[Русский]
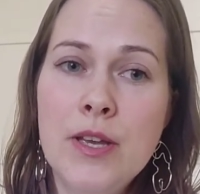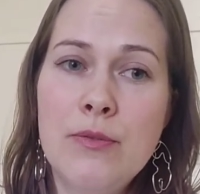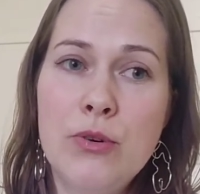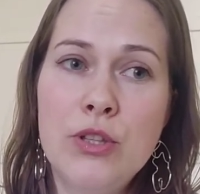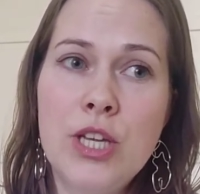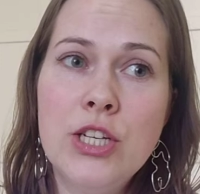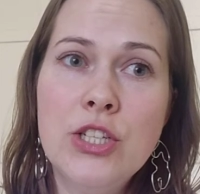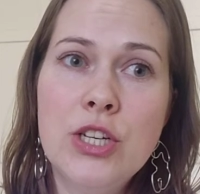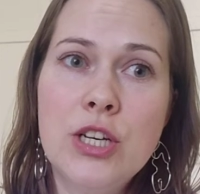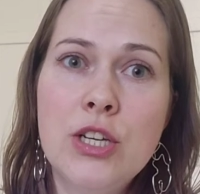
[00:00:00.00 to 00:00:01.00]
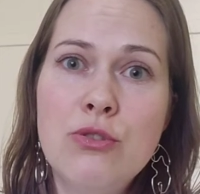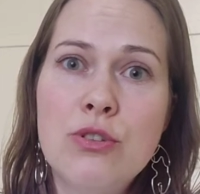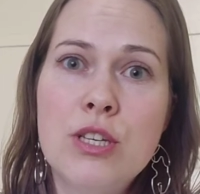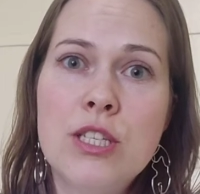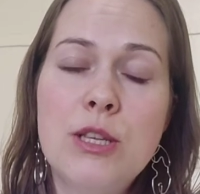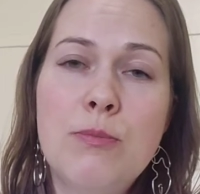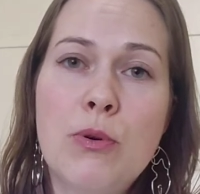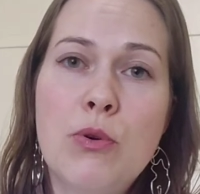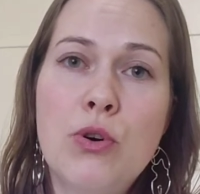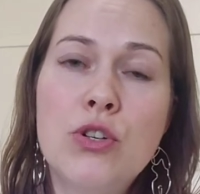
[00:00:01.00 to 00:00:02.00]
Вот. Также хочу сказать
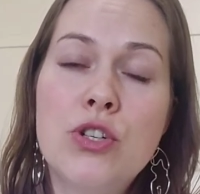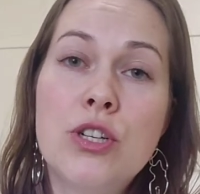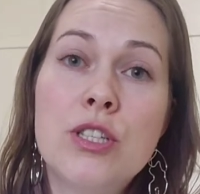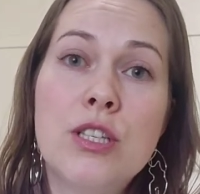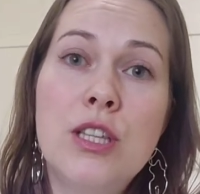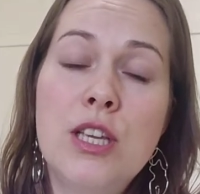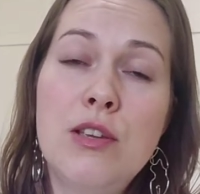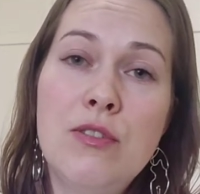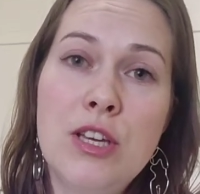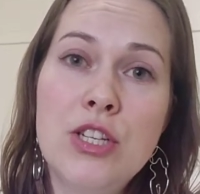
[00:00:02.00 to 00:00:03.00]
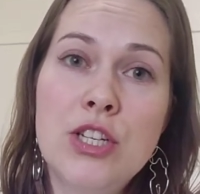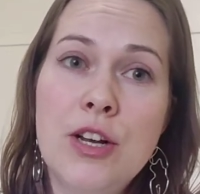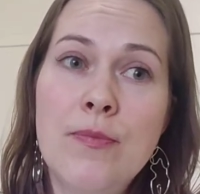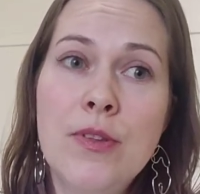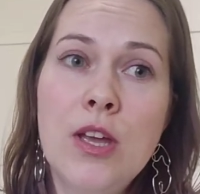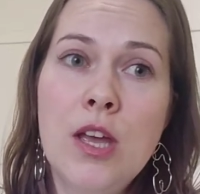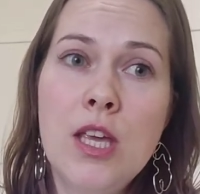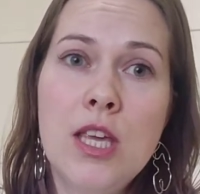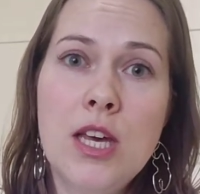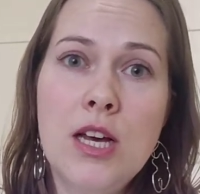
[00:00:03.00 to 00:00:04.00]
про шерстяные вещи.
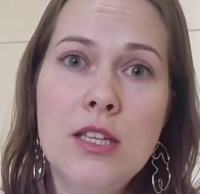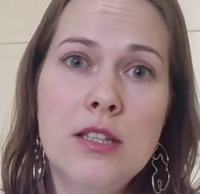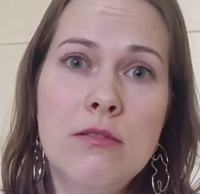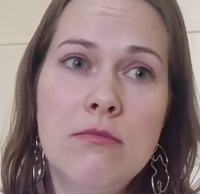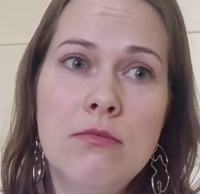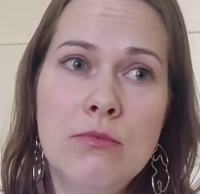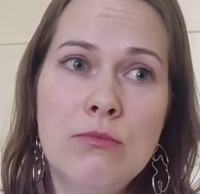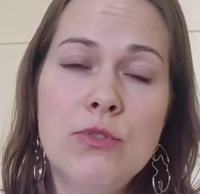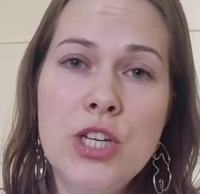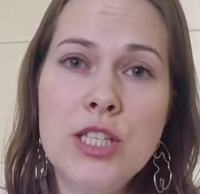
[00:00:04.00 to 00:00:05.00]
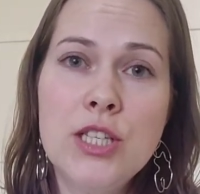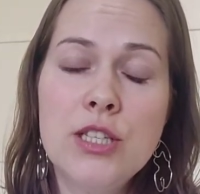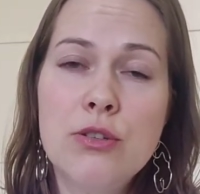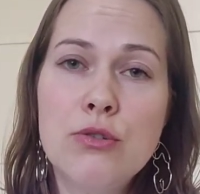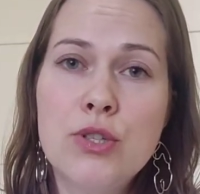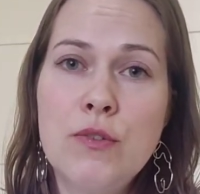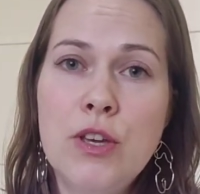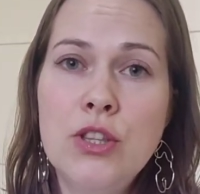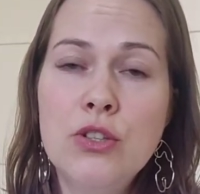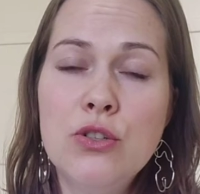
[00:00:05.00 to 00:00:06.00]
Я ну, часто слышу
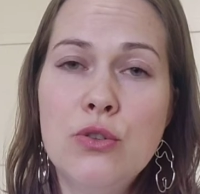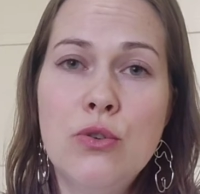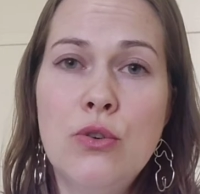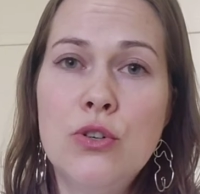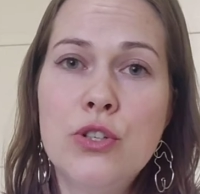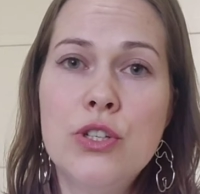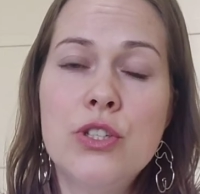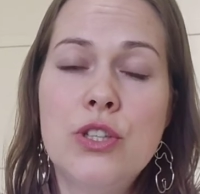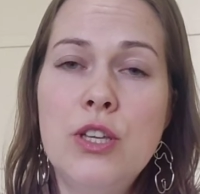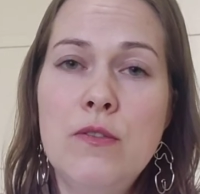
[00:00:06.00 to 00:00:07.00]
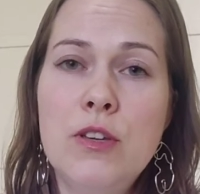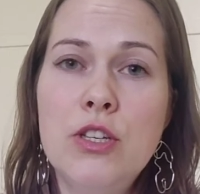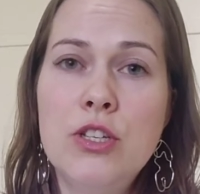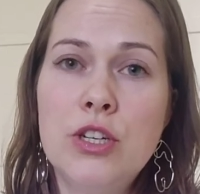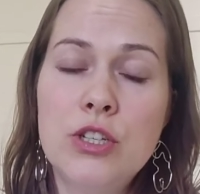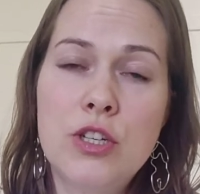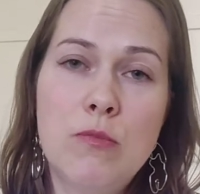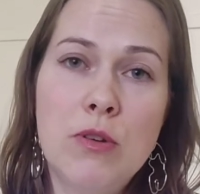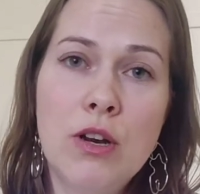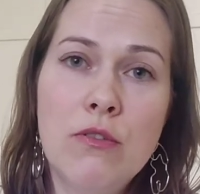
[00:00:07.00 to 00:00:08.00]
советы, что шерстяные вещи,
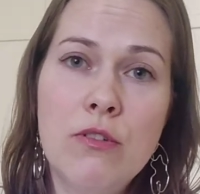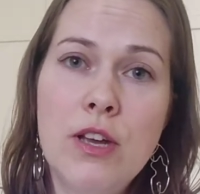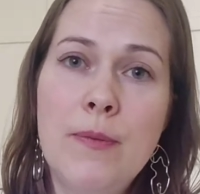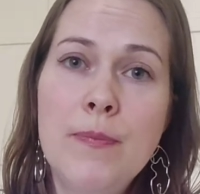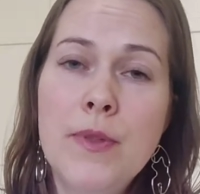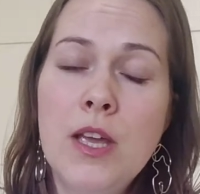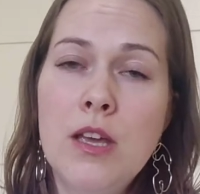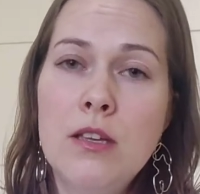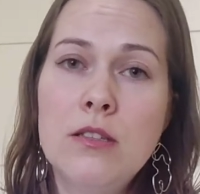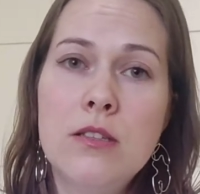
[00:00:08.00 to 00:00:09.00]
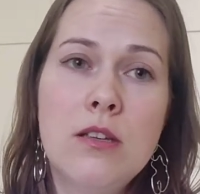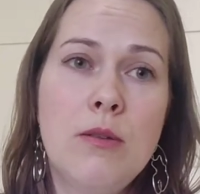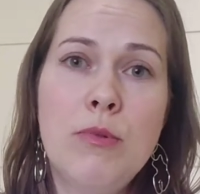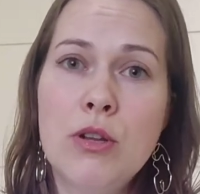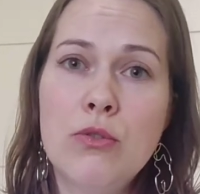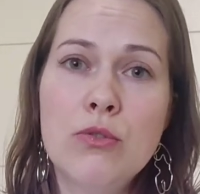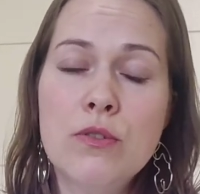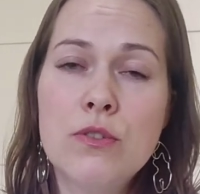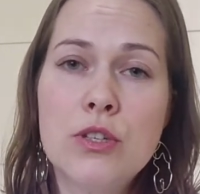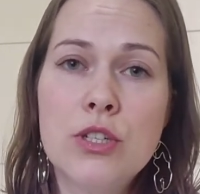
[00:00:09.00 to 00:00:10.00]
кашемировые из
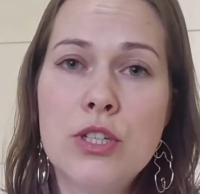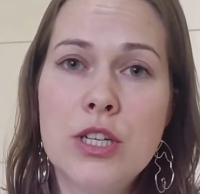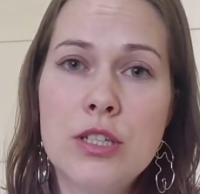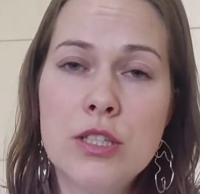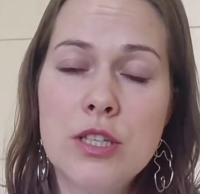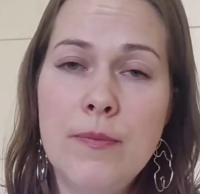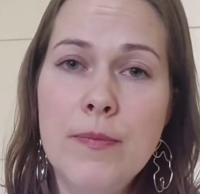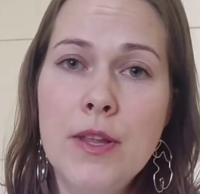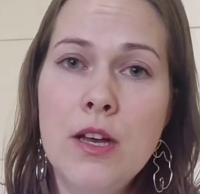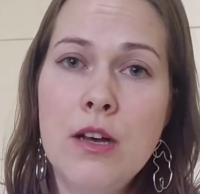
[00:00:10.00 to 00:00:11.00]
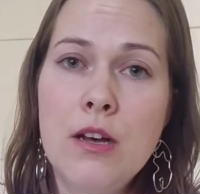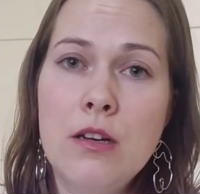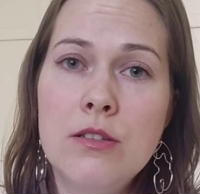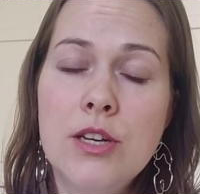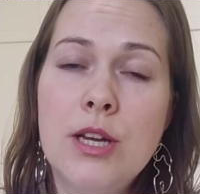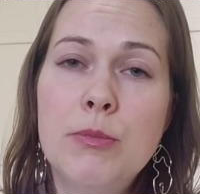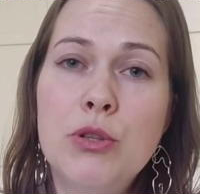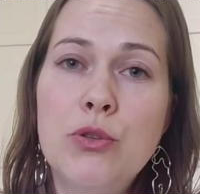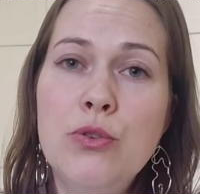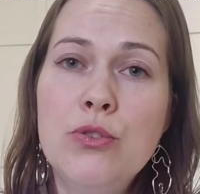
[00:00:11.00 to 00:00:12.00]
мериносовской шерсти, э,
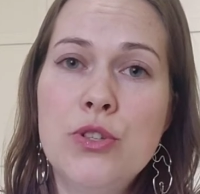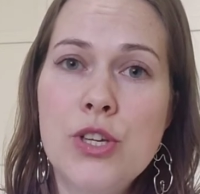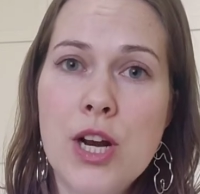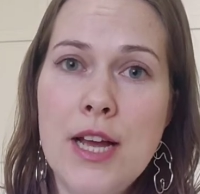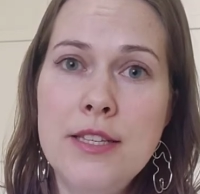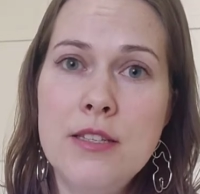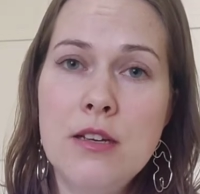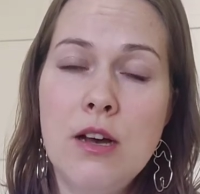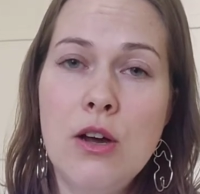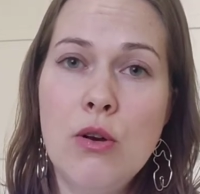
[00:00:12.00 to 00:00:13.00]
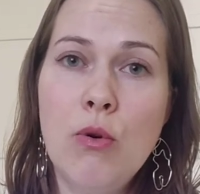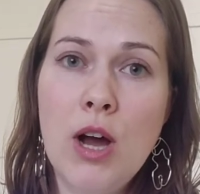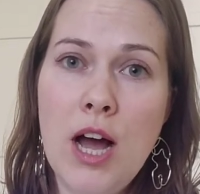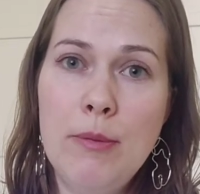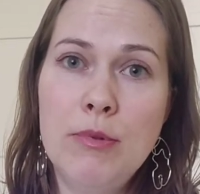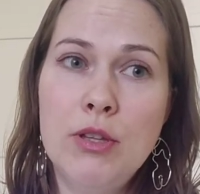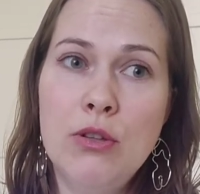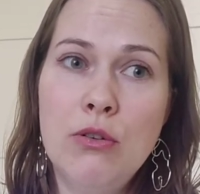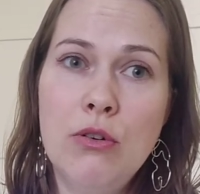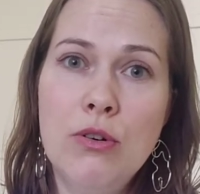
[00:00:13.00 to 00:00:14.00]
рекомендуют стирать э, руками.
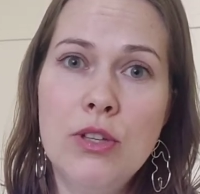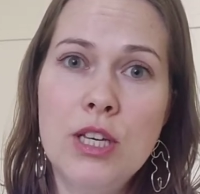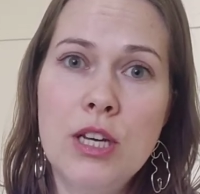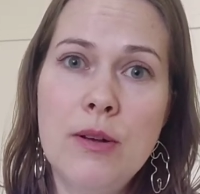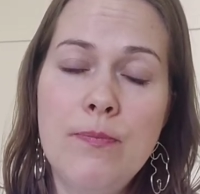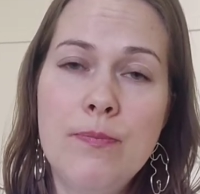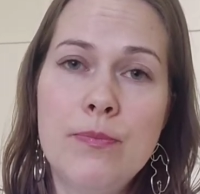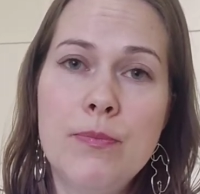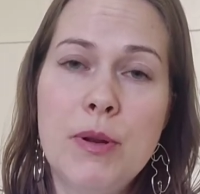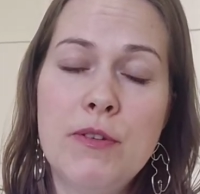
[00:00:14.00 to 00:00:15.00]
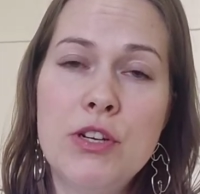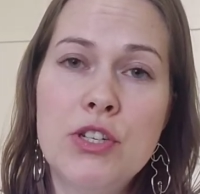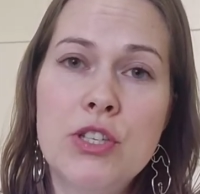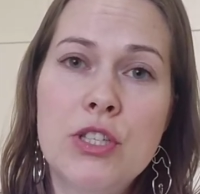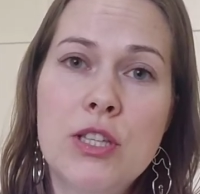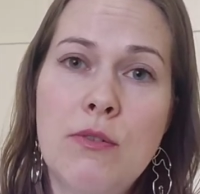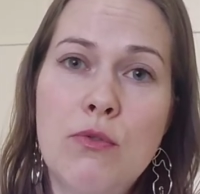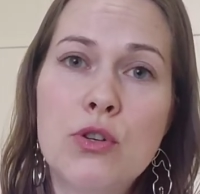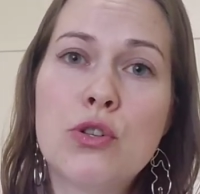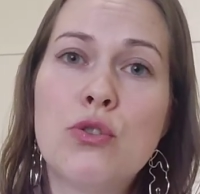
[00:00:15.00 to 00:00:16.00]
Но я приверженец
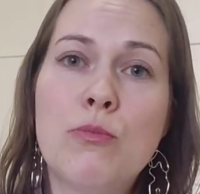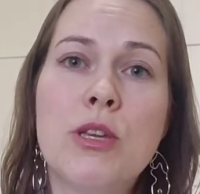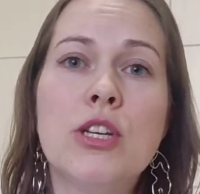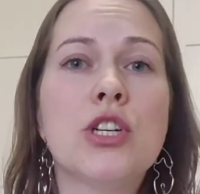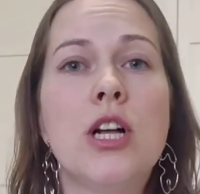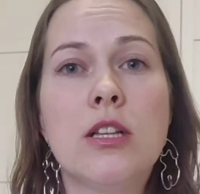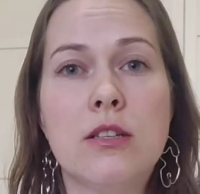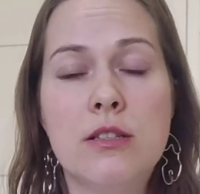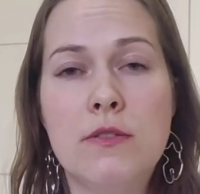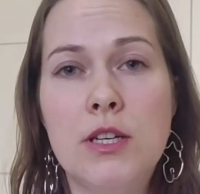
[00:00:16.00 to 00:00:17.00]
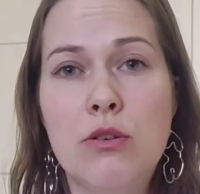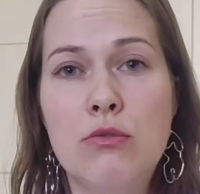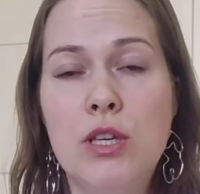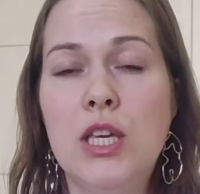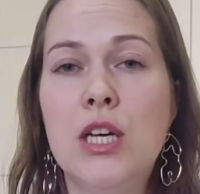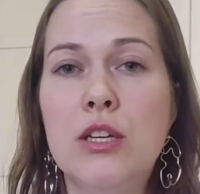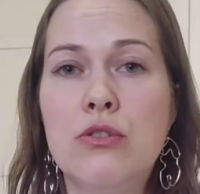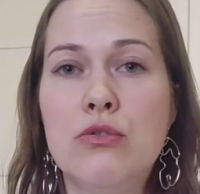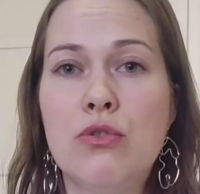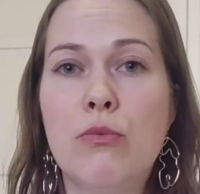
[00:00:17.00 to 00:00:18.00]
того, что мне жалко свои руки, я
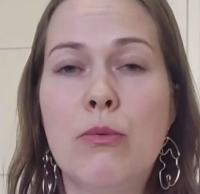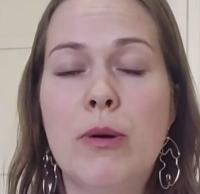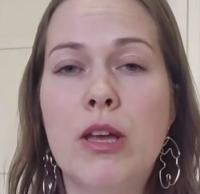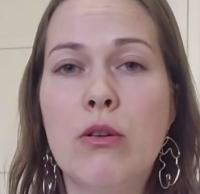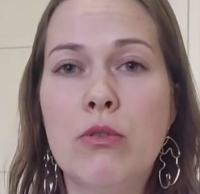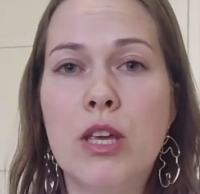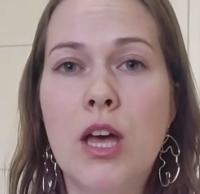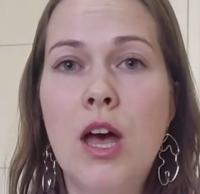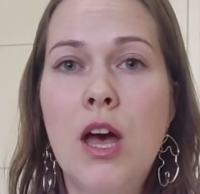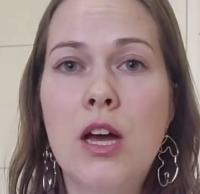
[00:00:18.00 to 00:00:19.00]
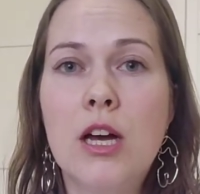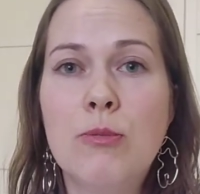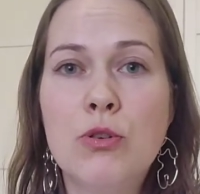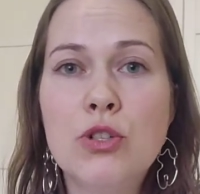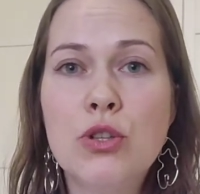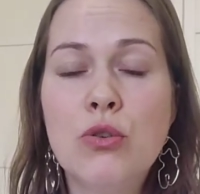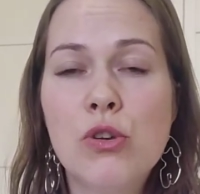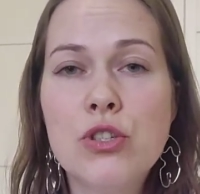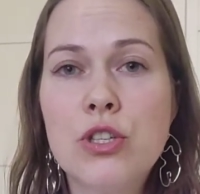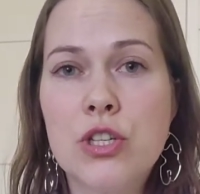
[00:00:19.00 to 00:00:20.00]
хочу, чтобы мои руки как можно
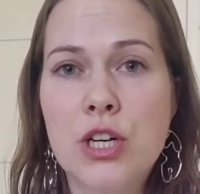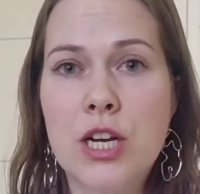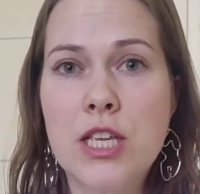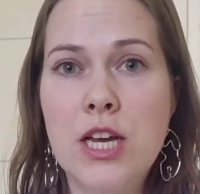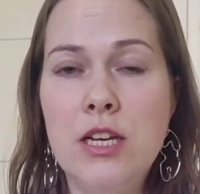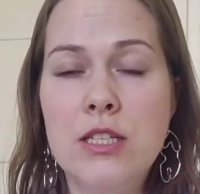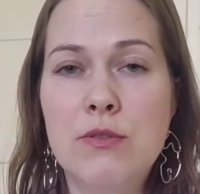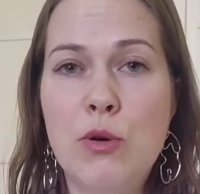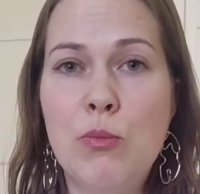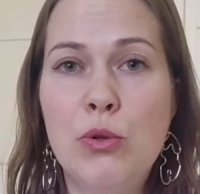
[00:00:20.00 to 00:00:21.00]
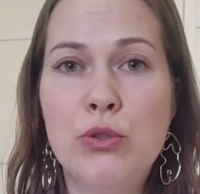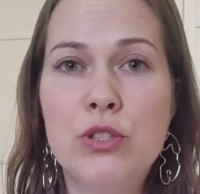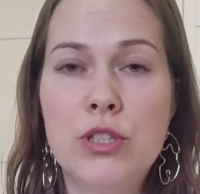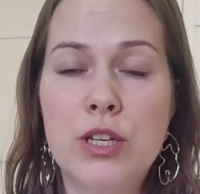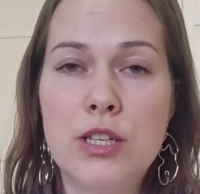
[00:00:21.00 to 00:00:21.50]
дольше сохраняли свою молодость и